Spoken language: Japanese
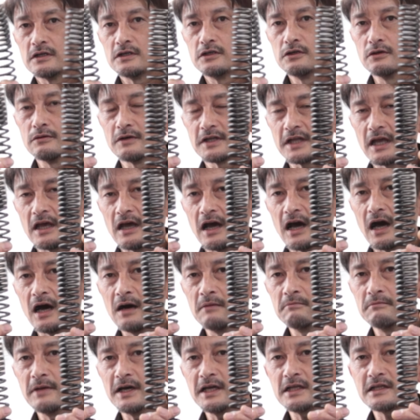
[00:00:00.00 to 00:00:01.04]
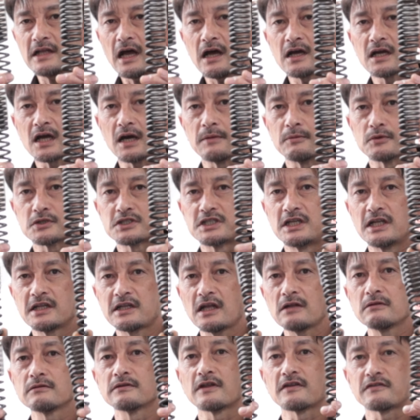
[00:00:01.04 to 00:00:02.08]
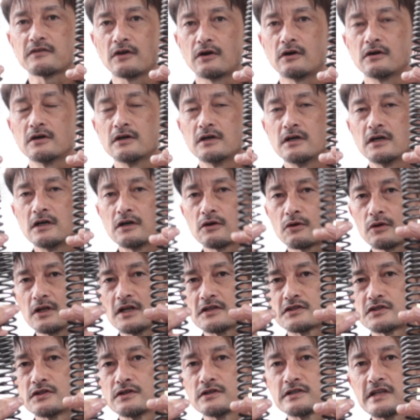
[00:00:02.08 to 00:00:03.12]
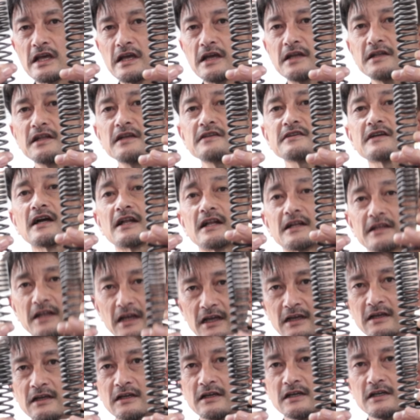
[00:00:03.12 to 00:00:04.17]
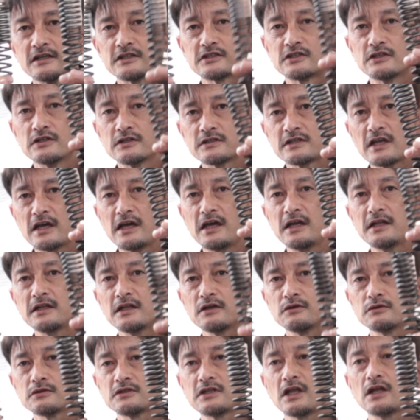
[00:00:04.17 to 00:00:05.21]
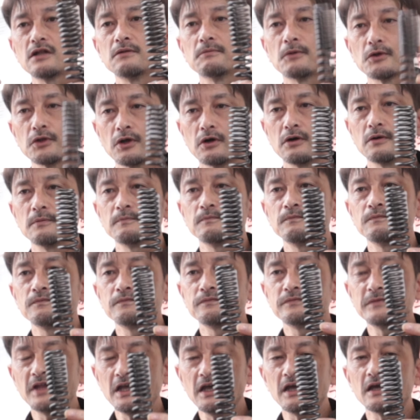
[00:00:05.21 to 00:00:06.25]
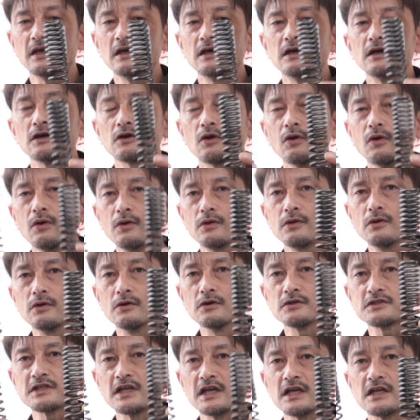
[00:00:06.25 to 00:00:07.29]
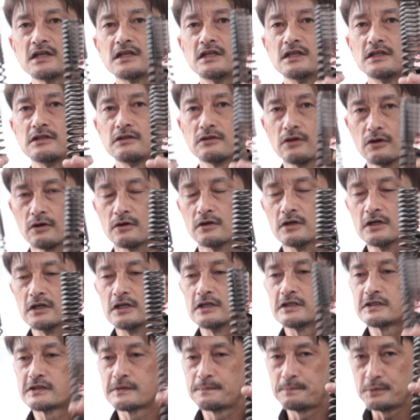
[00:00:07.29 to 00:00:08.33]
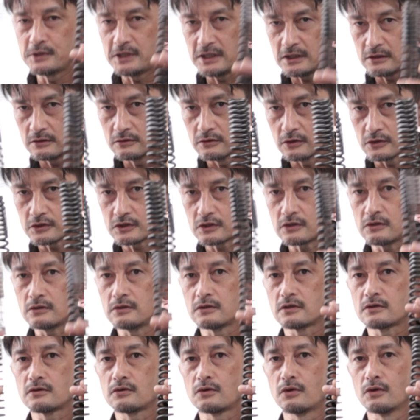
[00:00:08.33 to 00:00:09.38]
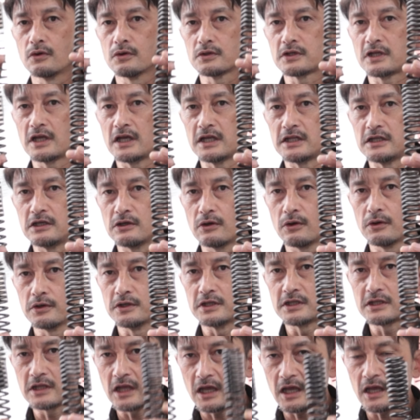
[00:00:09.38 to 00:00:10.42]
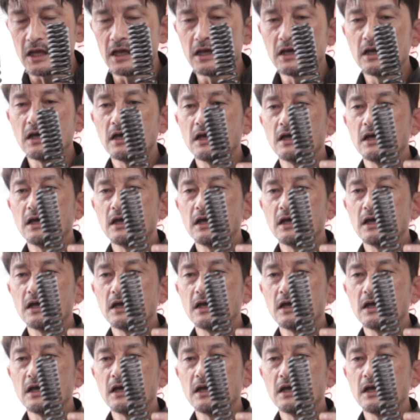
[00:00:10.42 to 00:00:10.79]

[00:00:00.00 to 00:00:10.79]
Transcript: 要はね、販売単価も知れてるんですよ。これ数千円ですからね。数千円で売っているもので、工業製品のスプリングを作る工程において